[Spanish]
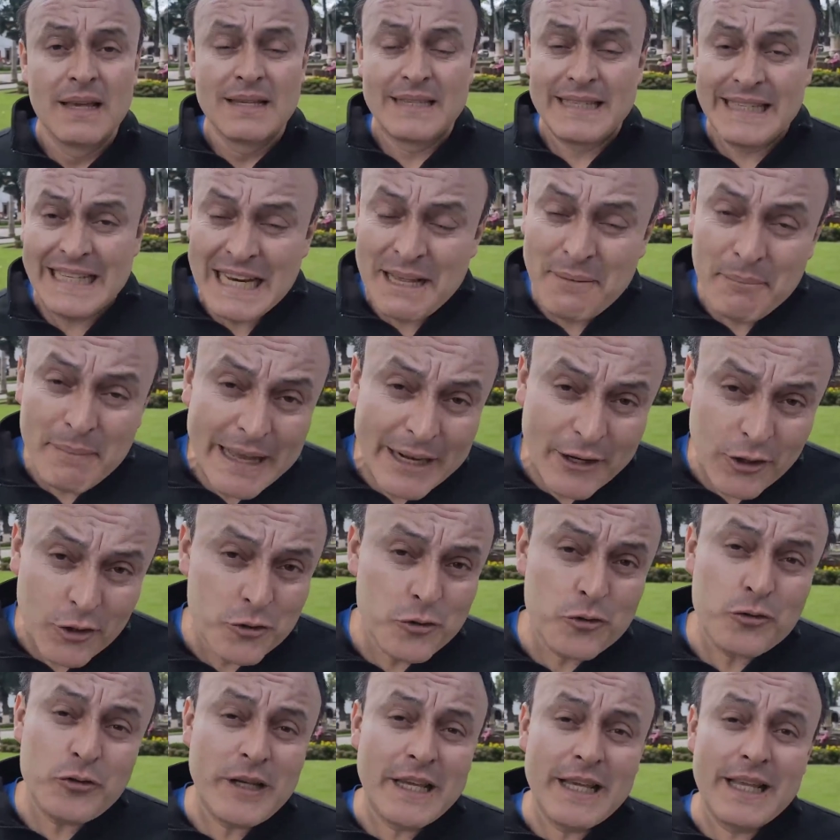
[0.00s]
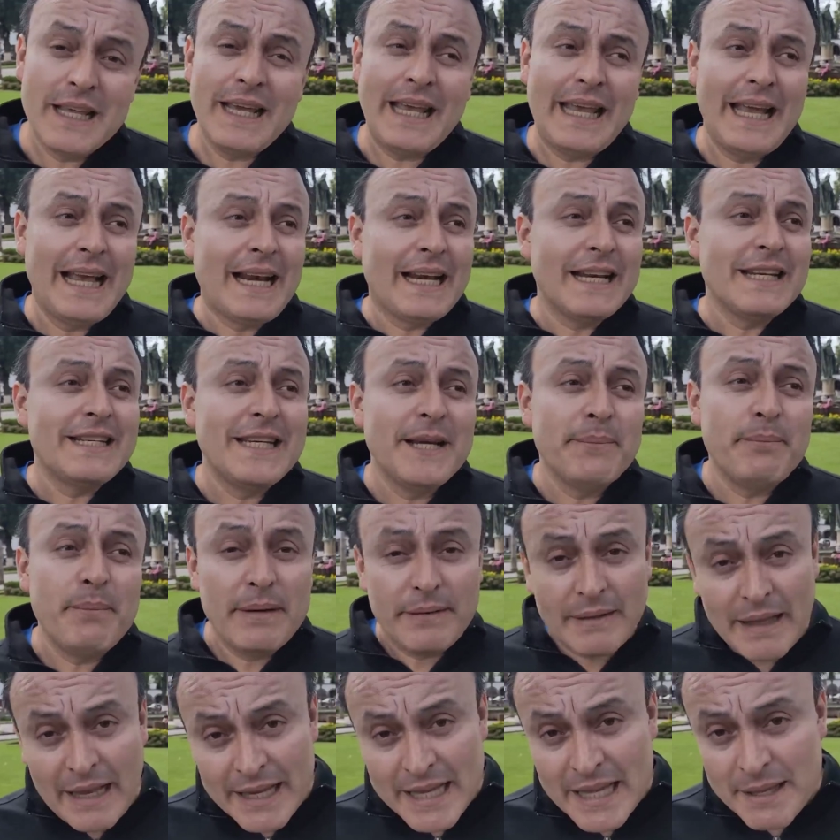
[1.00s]
Sin embargo, sucede que Recep
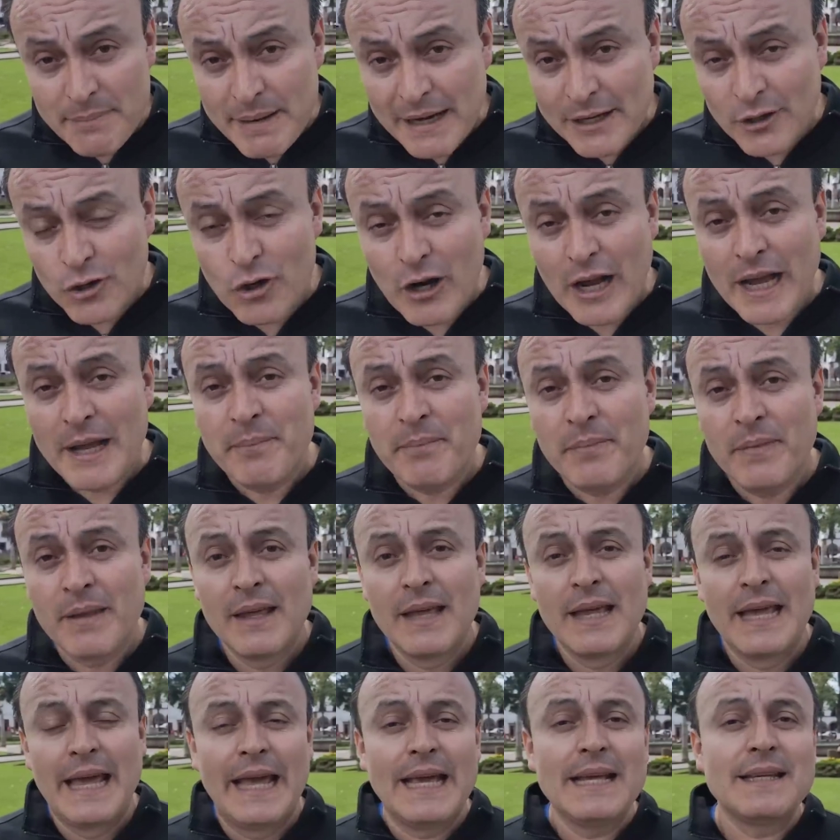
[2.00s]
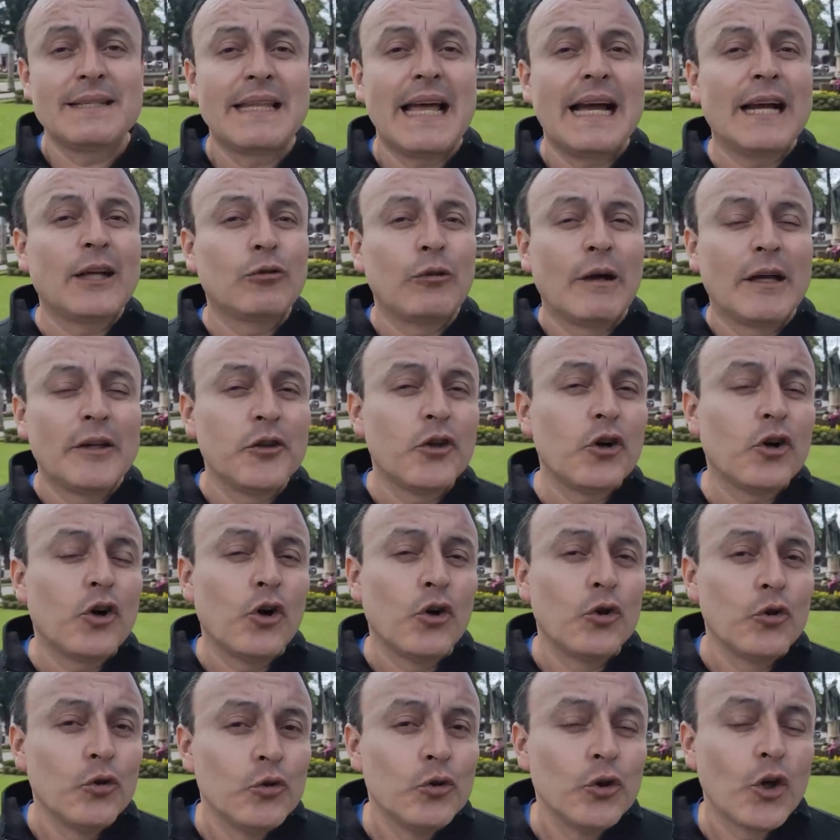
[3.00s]
Tayyip Erdogan está actuando
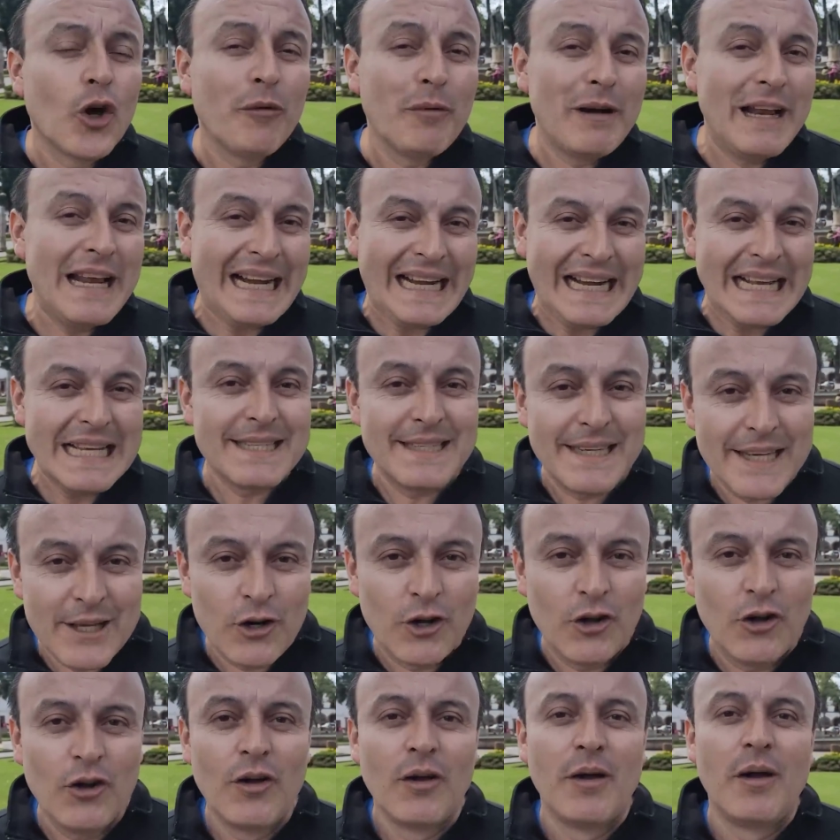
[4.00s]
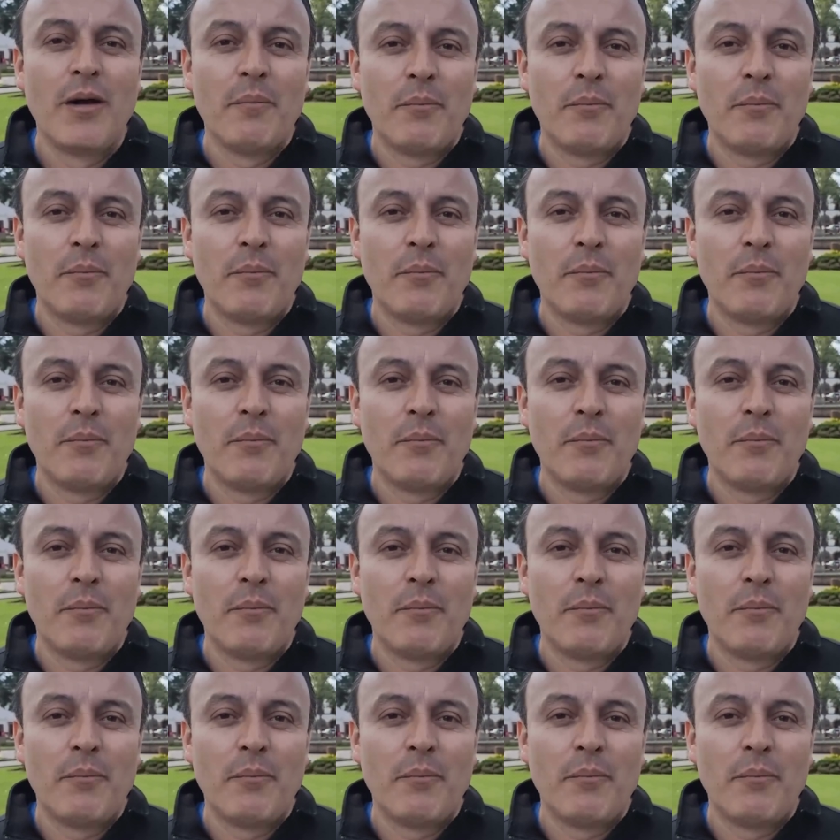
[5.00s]
con un doble rasero,